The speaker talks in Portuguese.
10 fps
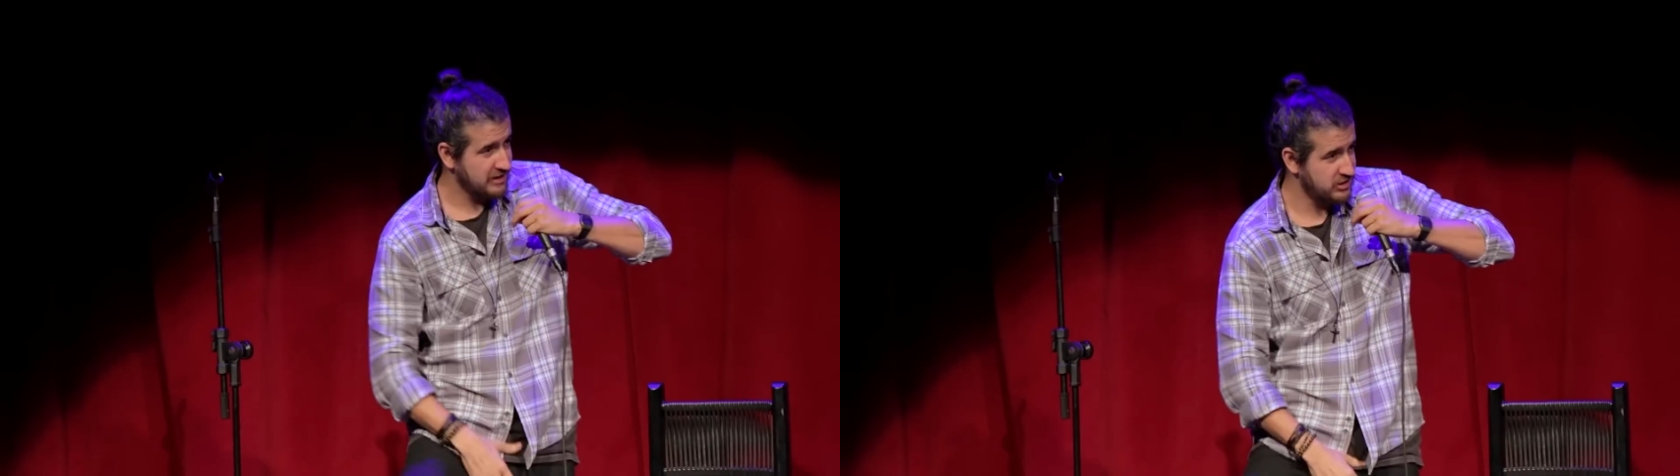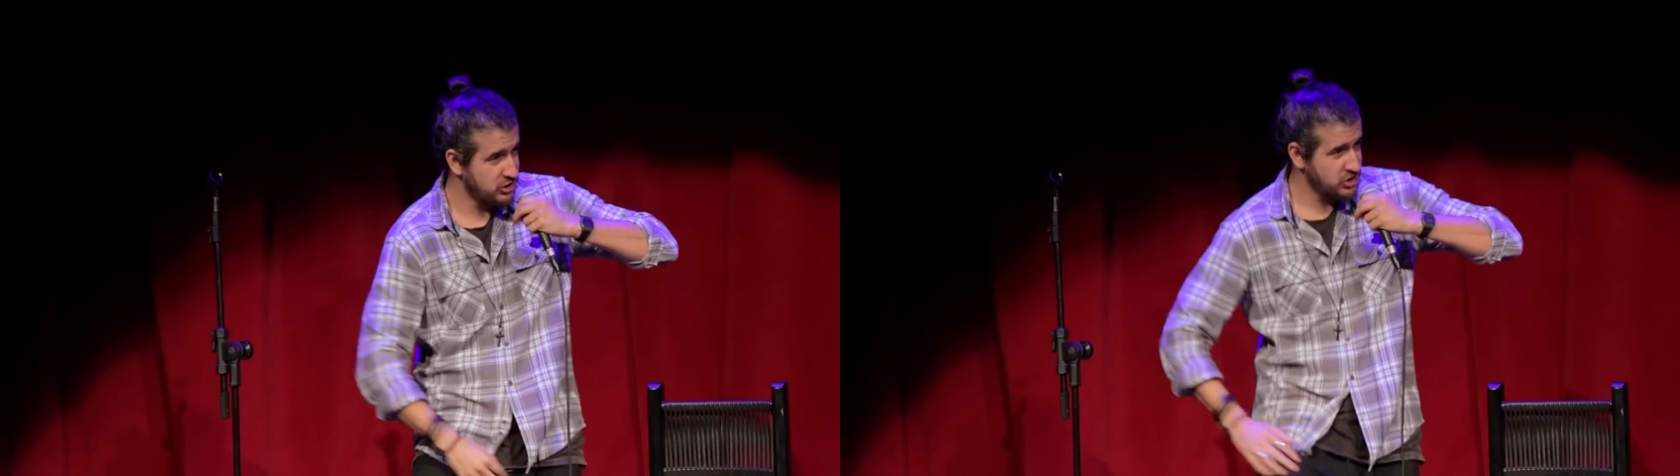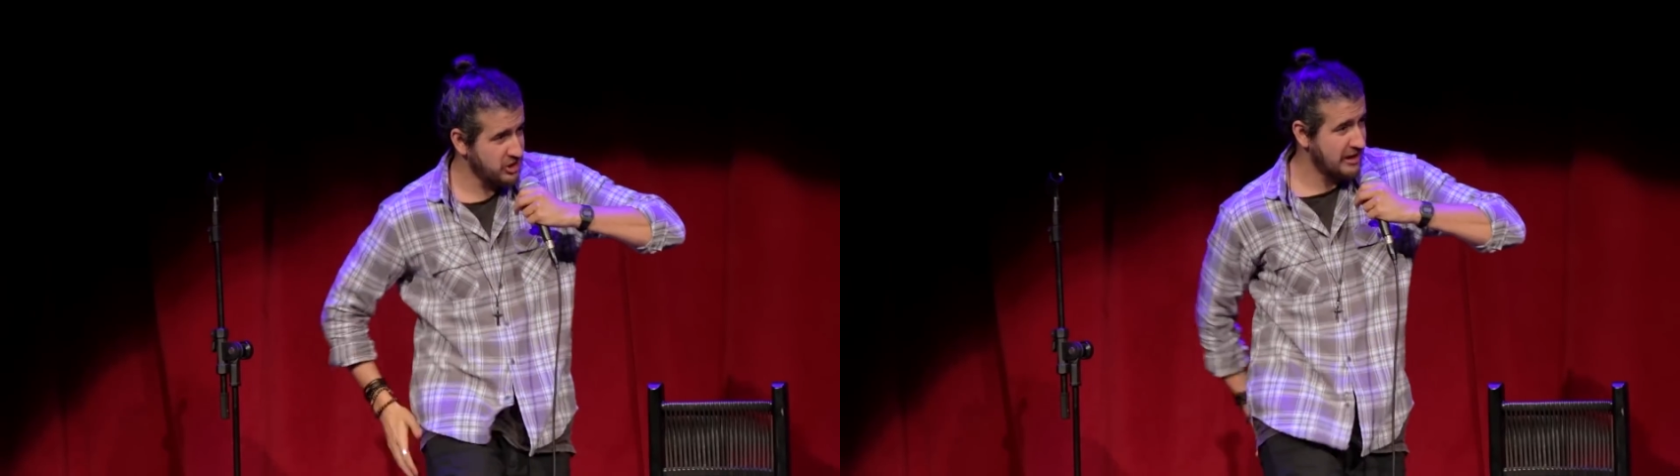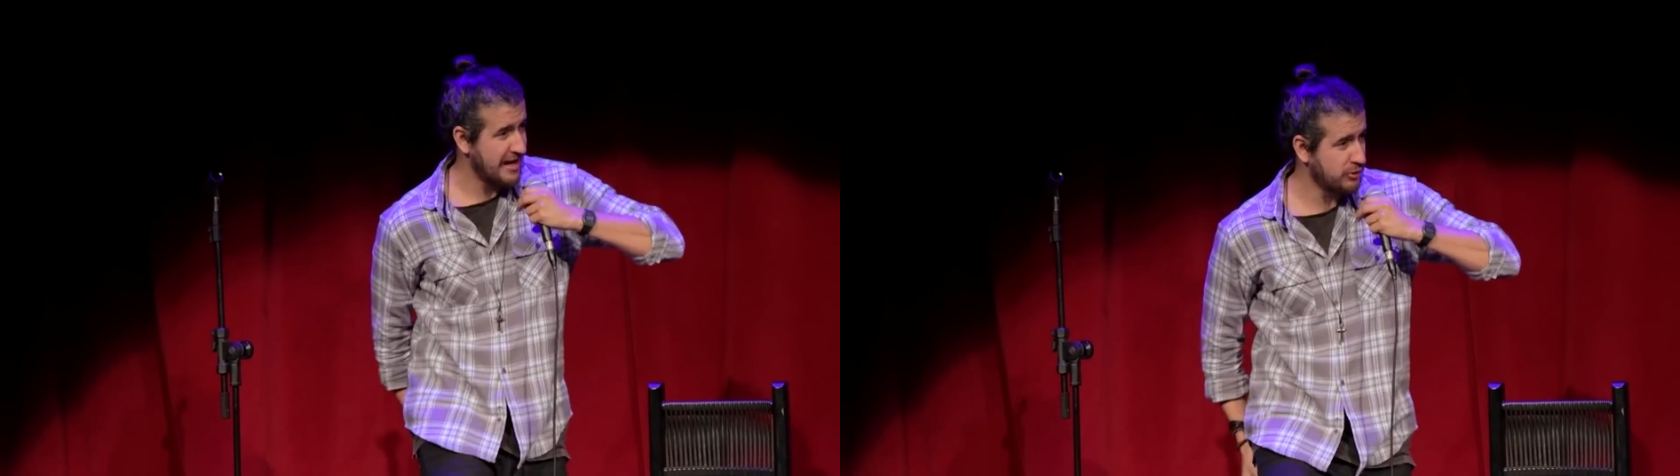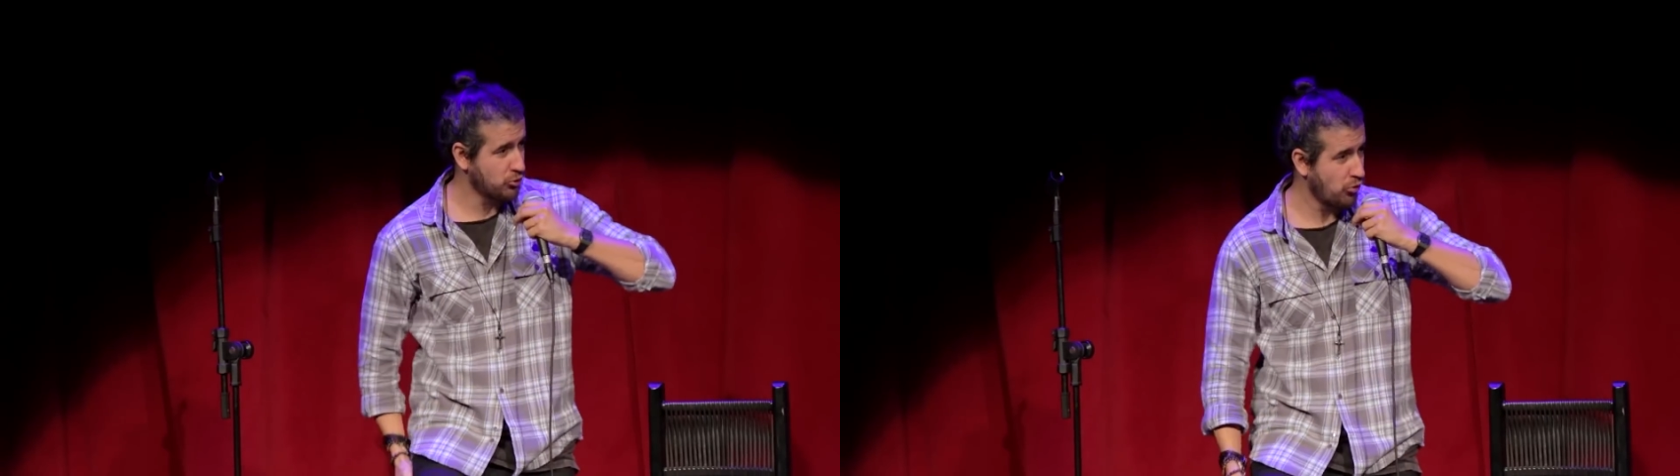a se
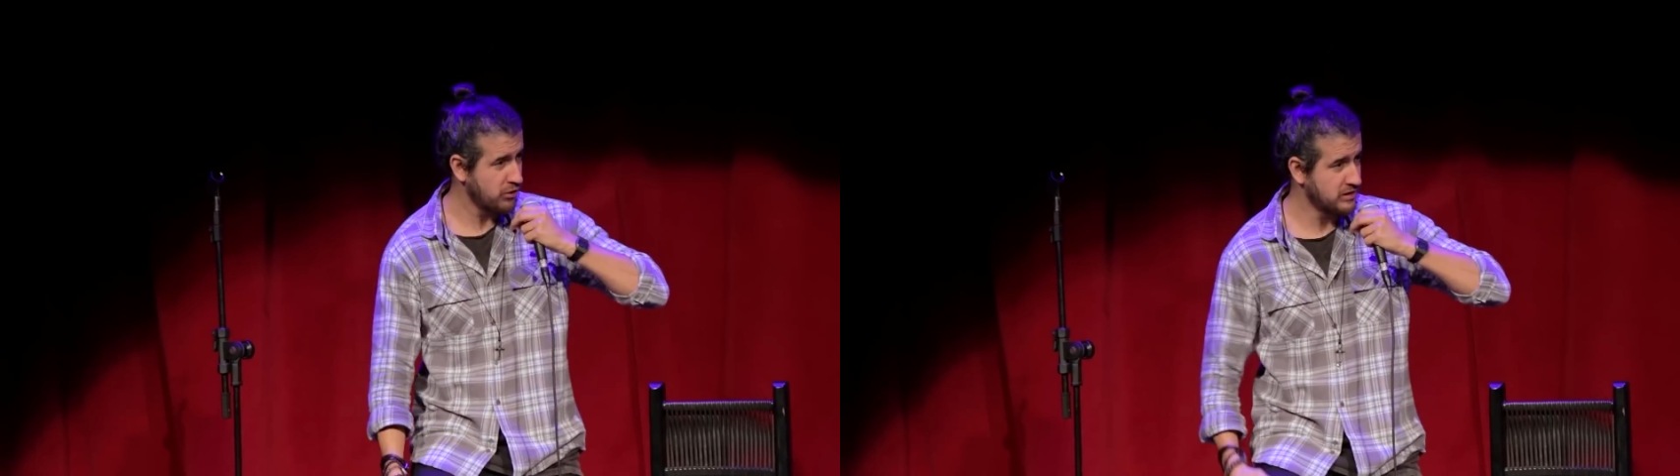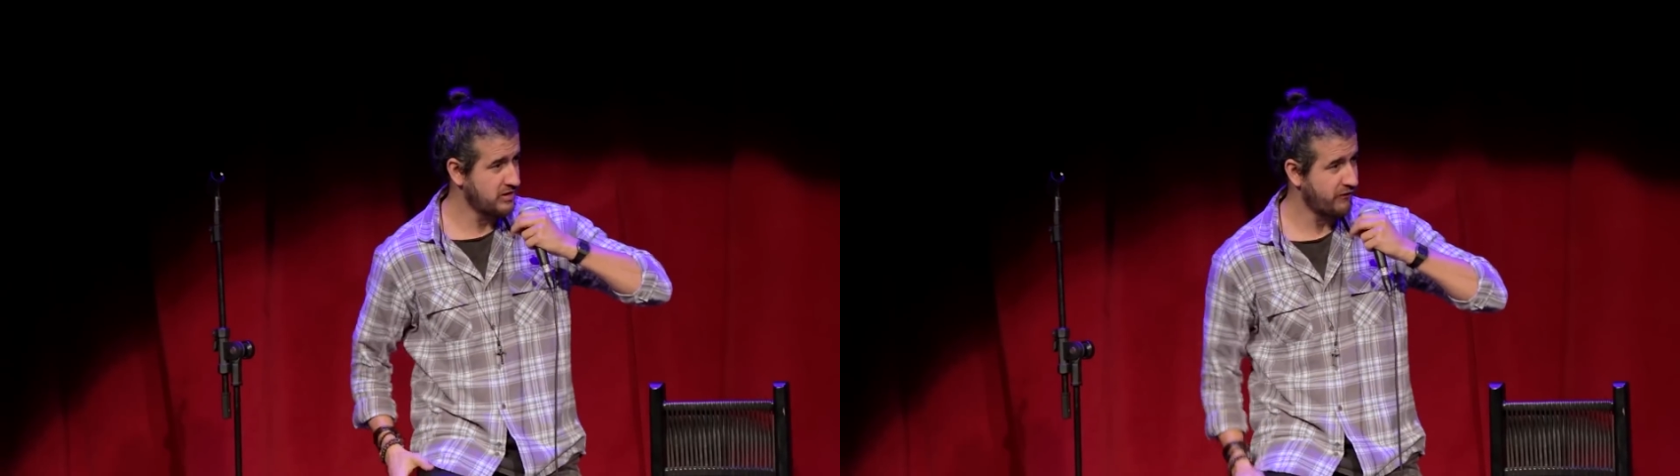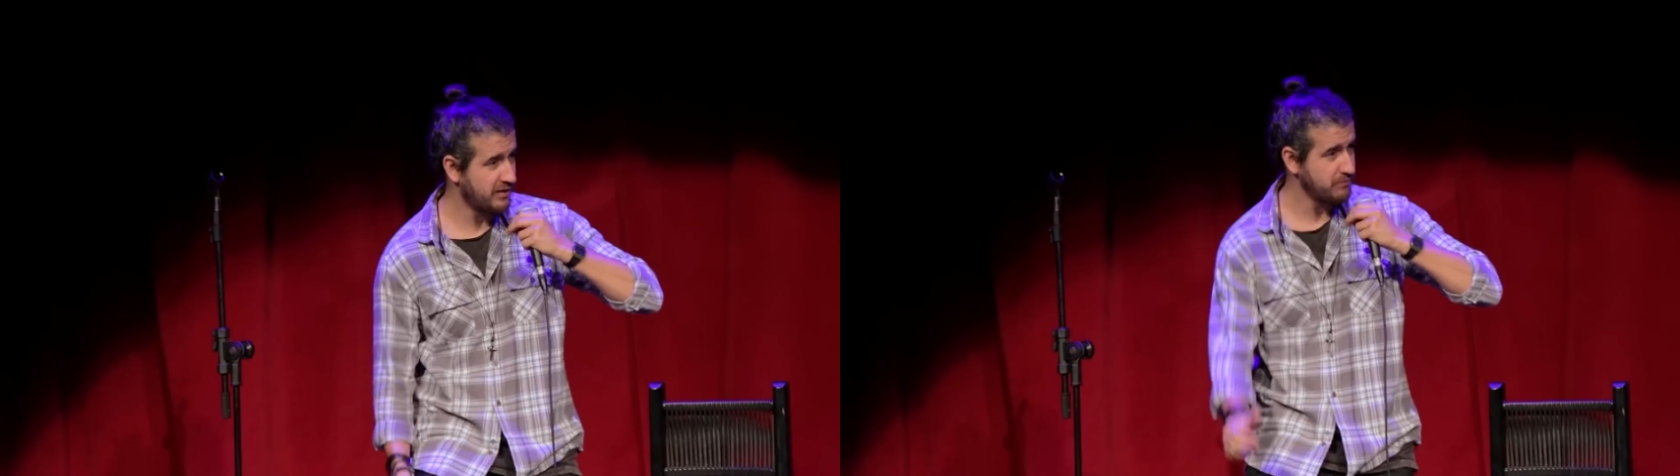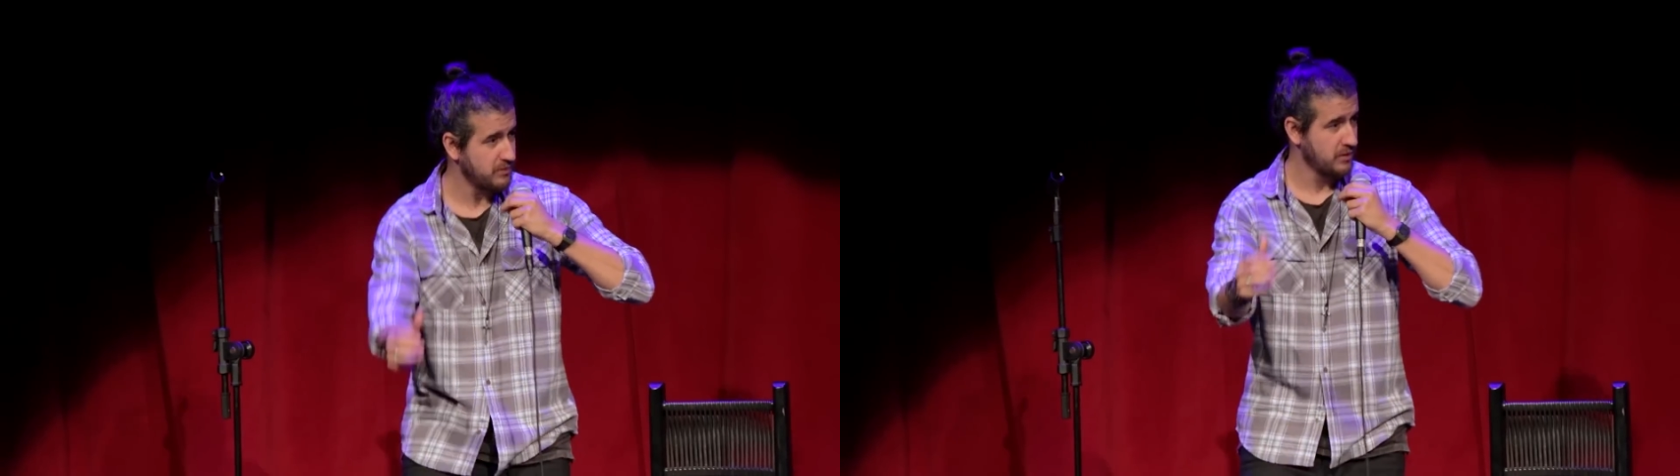tirar toda, você fala,